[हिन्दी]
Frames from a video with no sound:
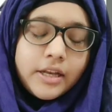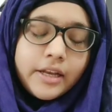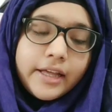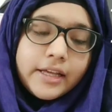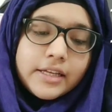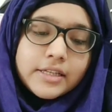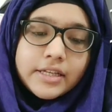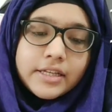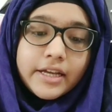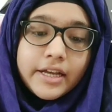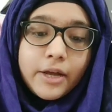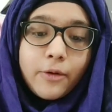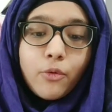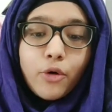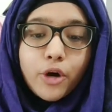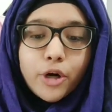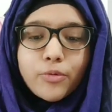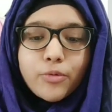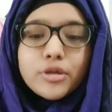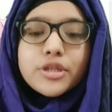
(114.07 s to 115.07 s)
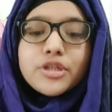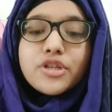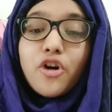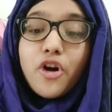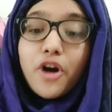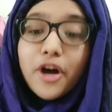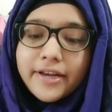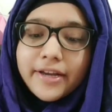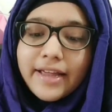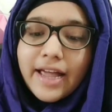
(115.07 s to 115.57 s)
नेक्स्ट है व्हाट वाज
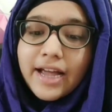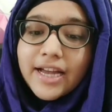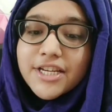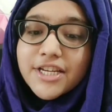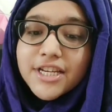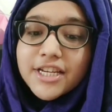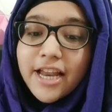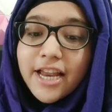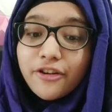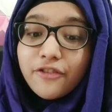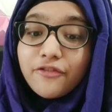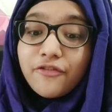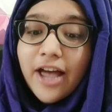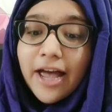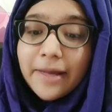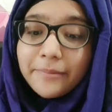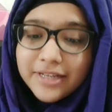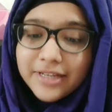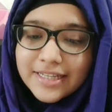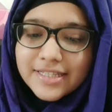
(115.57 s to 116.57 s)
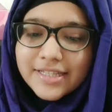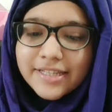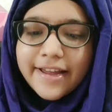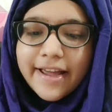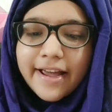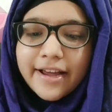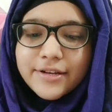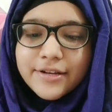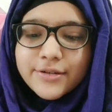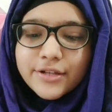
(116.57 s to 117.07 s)
योर रिएक्शन एंड योर फैमिलीज
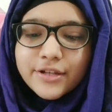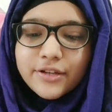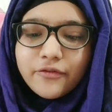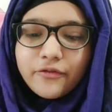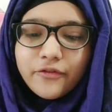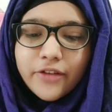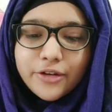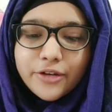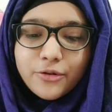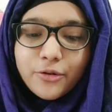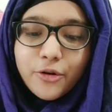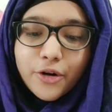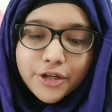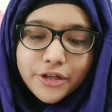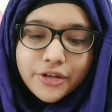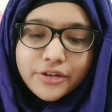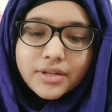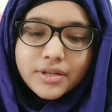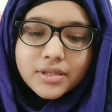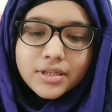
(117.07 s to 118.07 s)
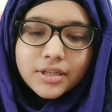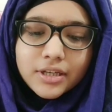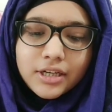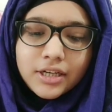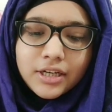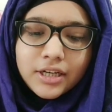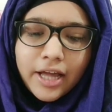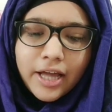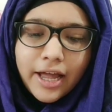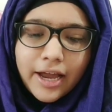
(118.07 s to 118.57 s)
रिएक्शन व्हेन यू गॉट योर
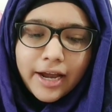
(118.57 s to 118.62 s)
रिजल्ट